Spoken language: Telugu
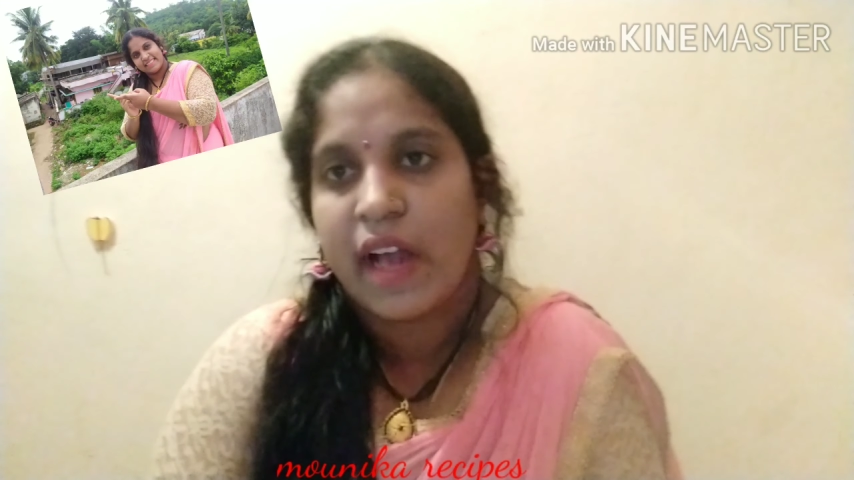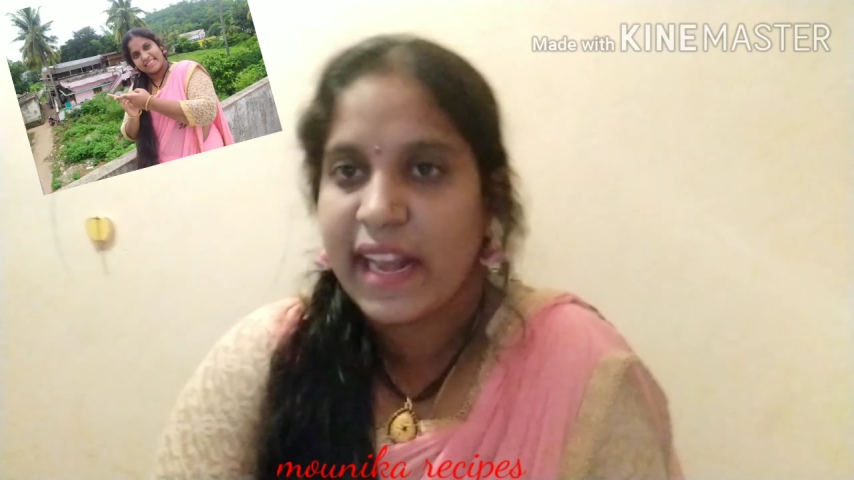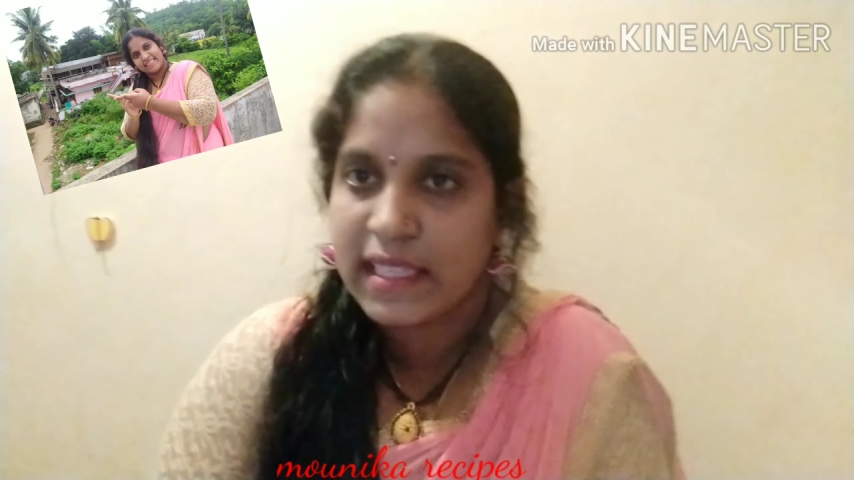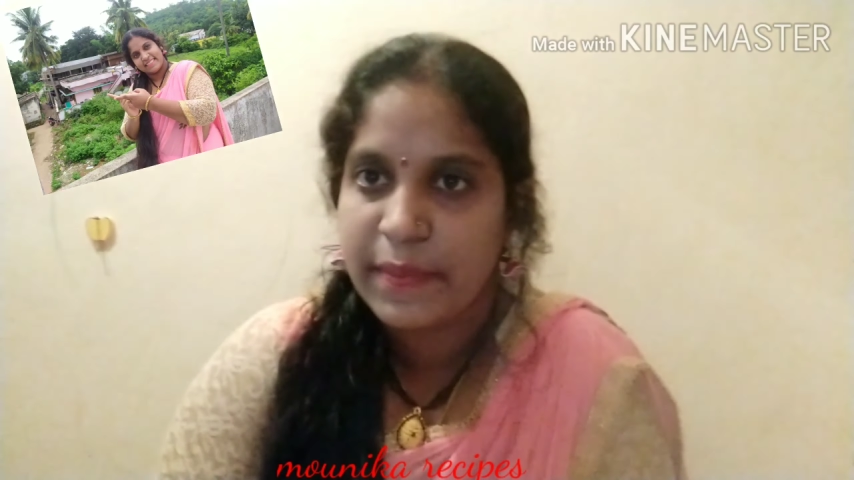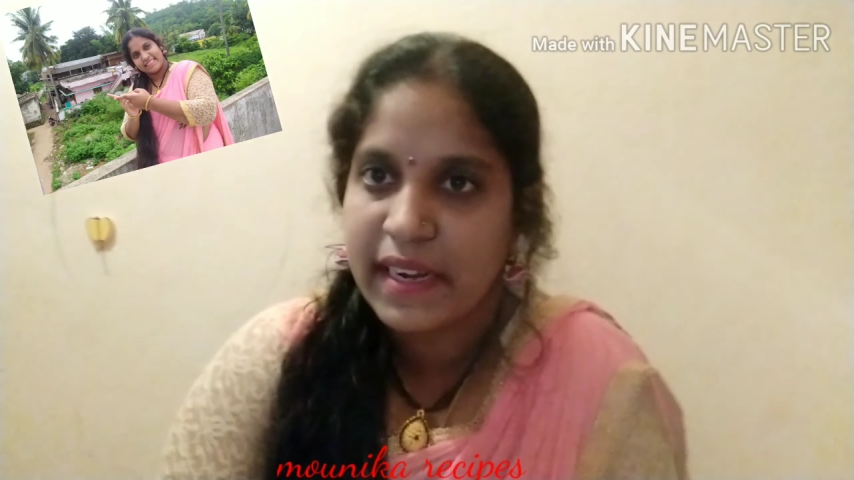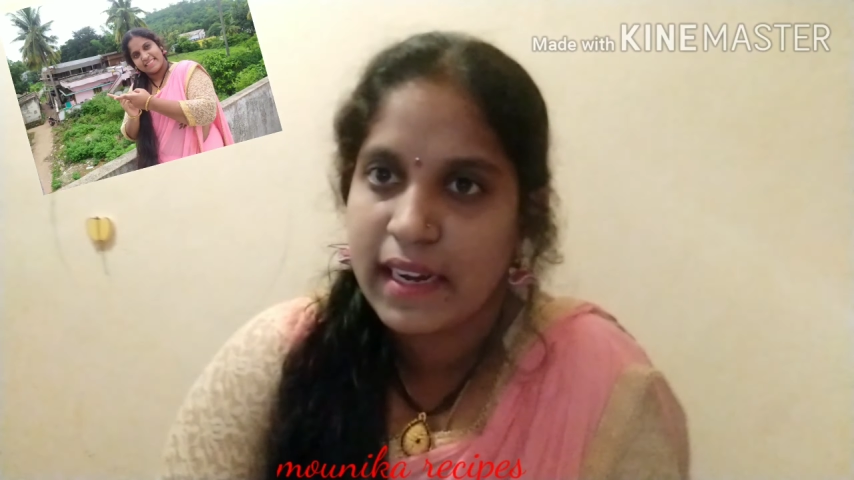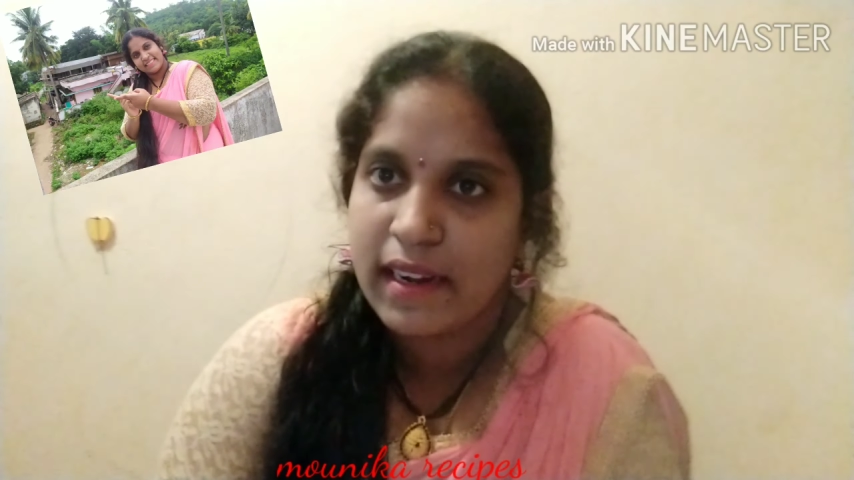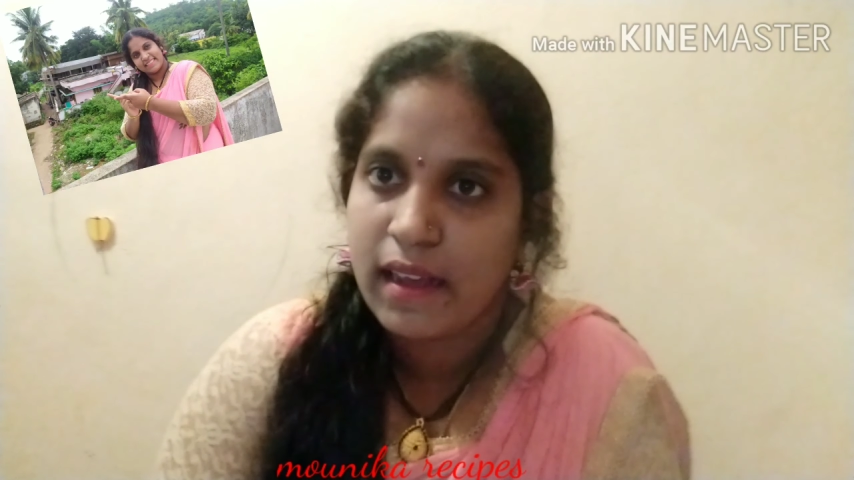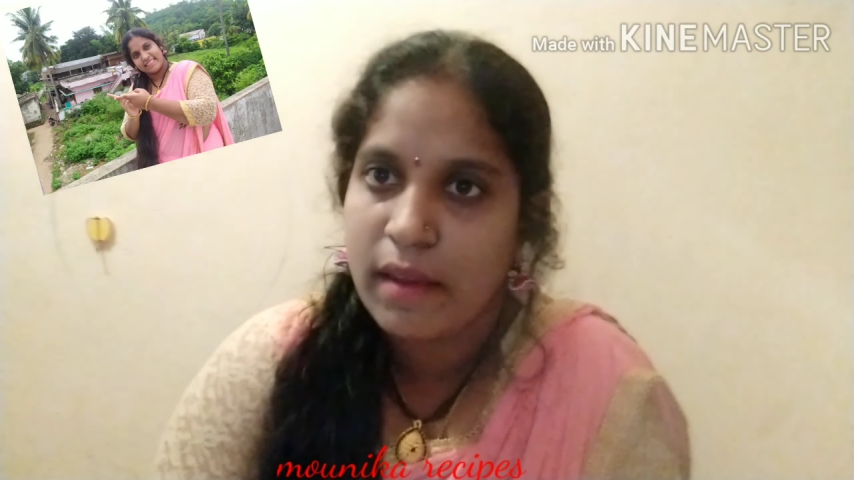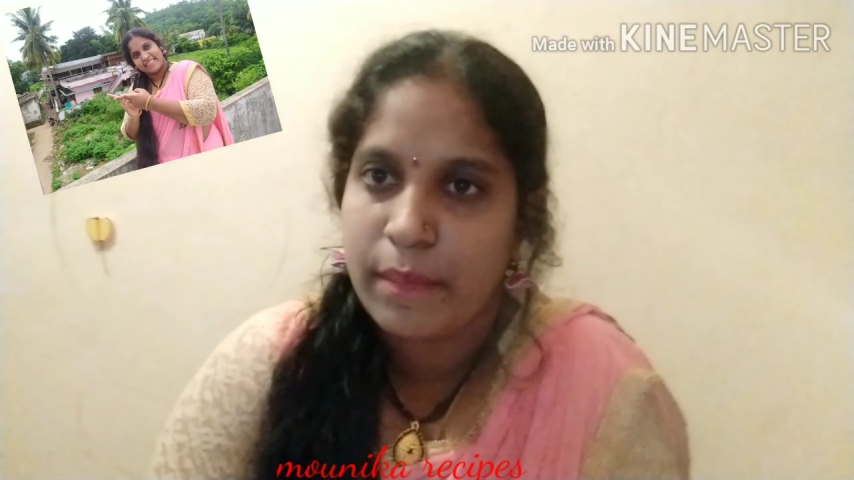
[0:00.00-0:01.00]

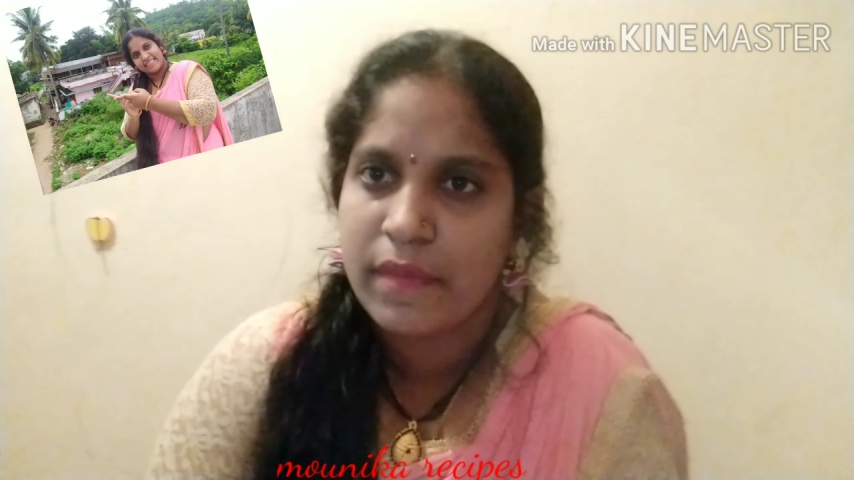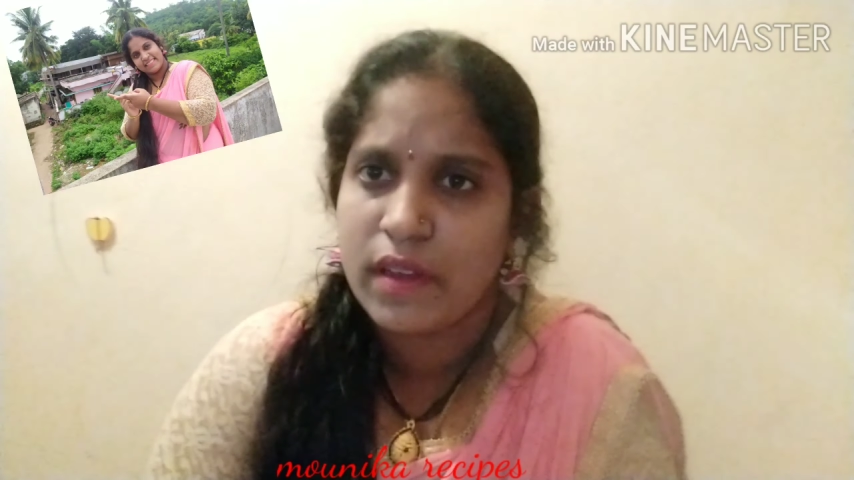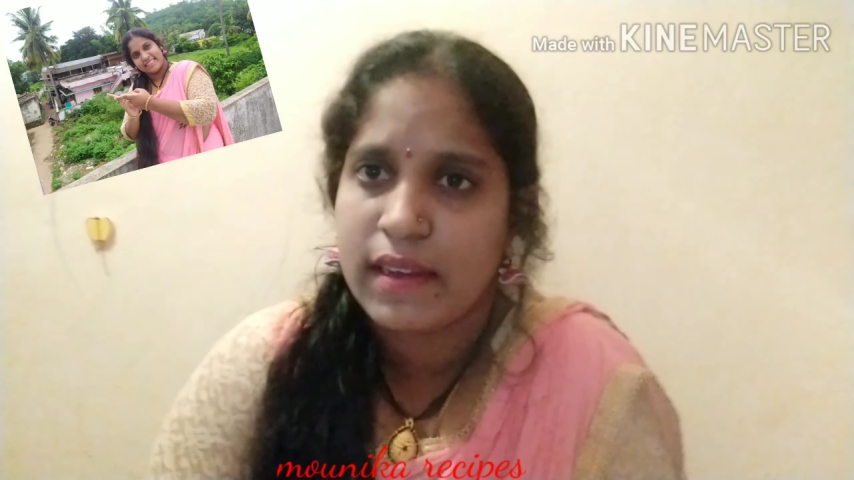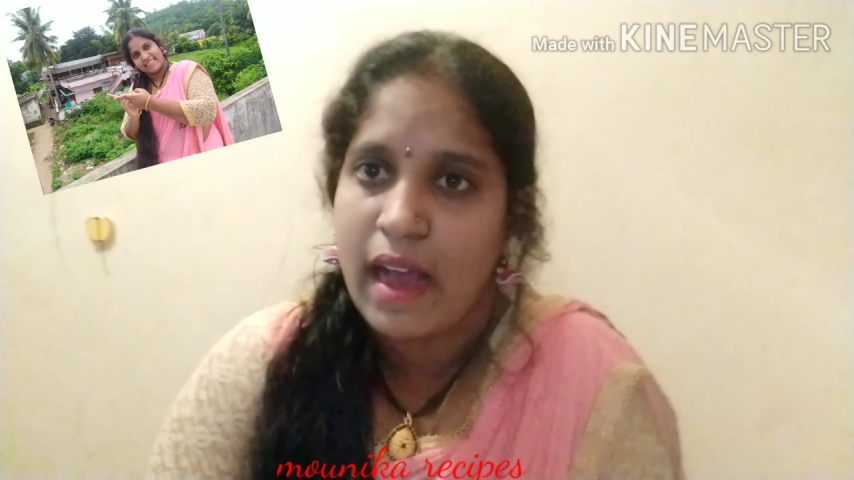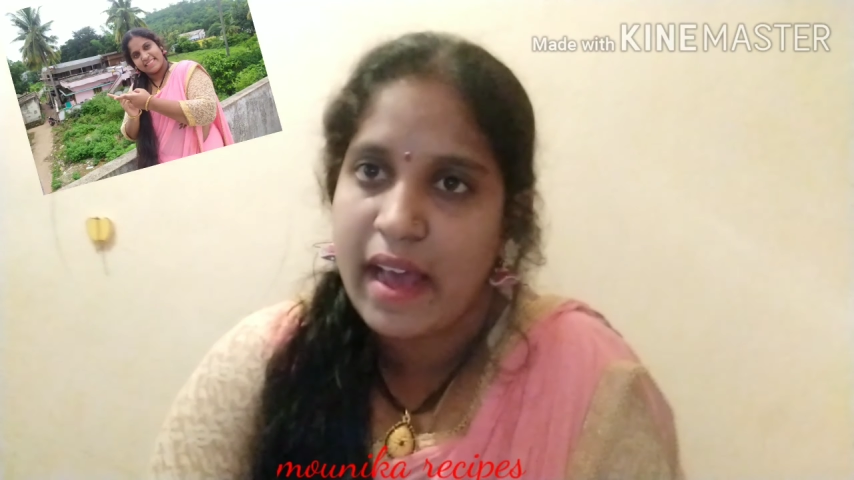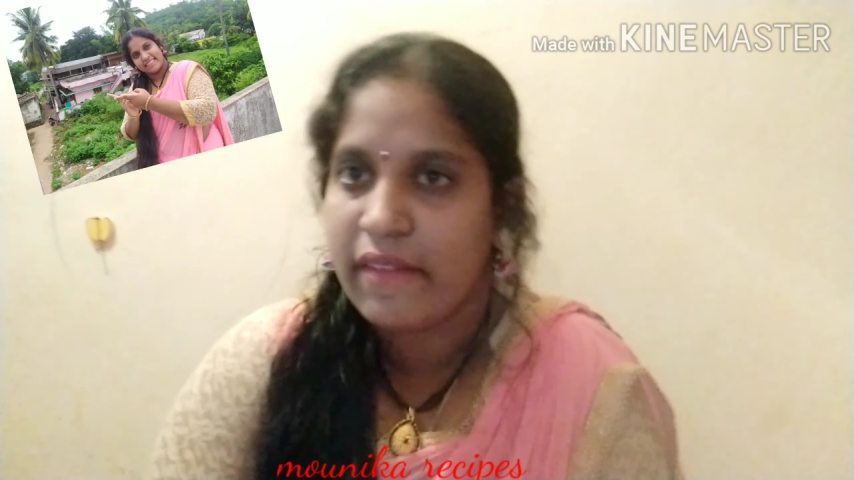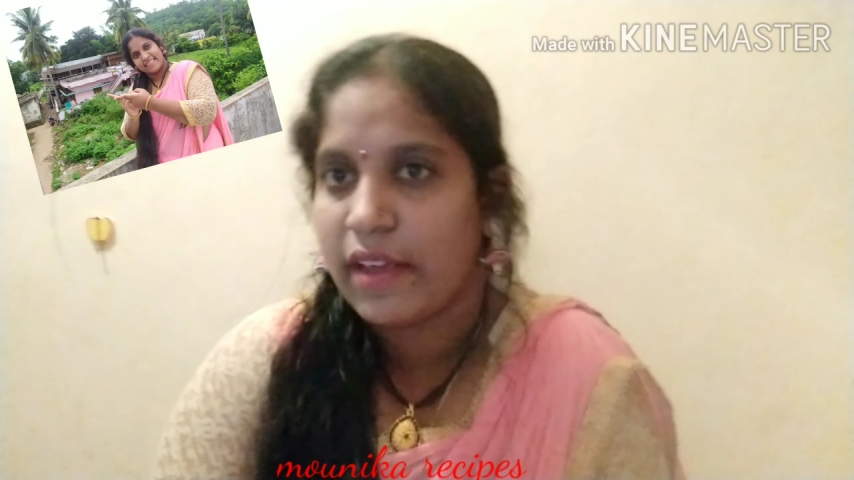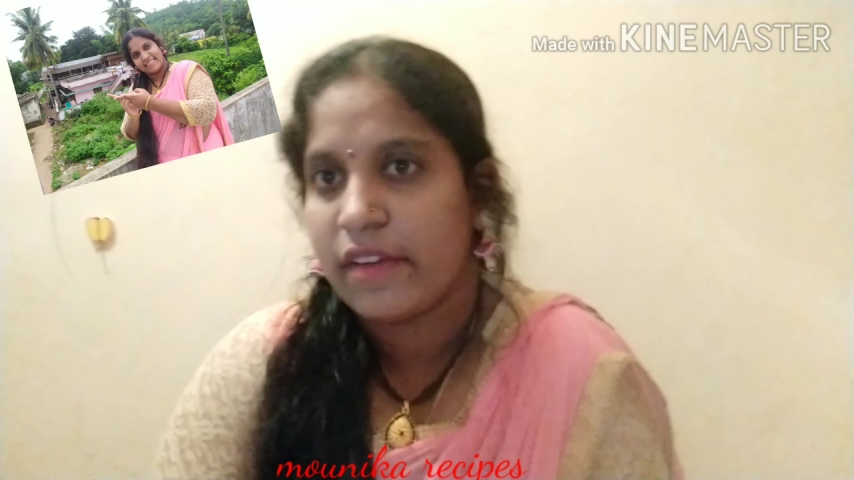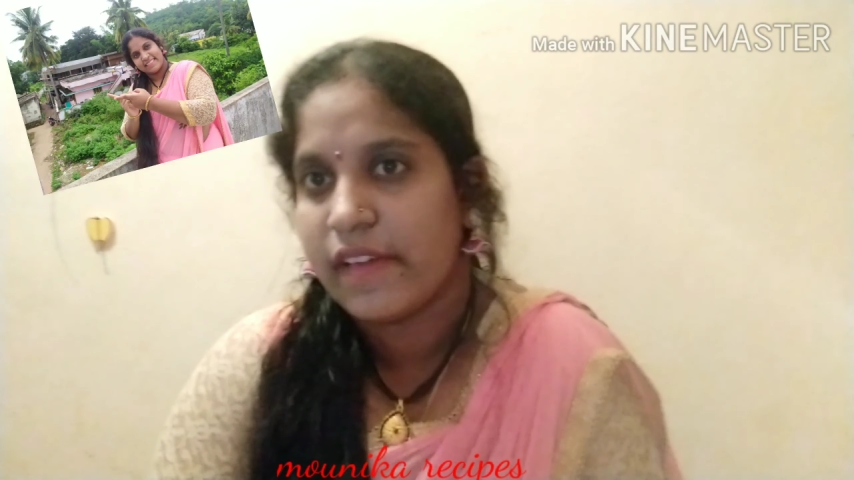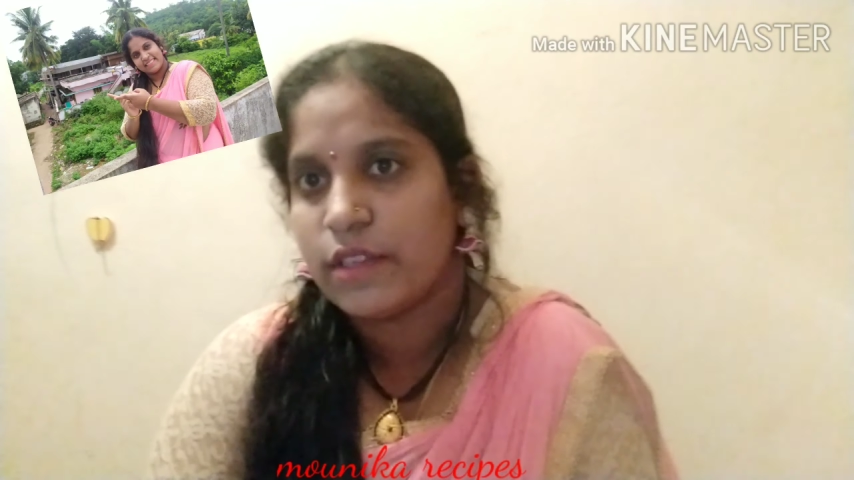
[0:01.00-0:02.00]
అన్ఎక్స్పెక్టెడ్గా కారం ఎక్కువ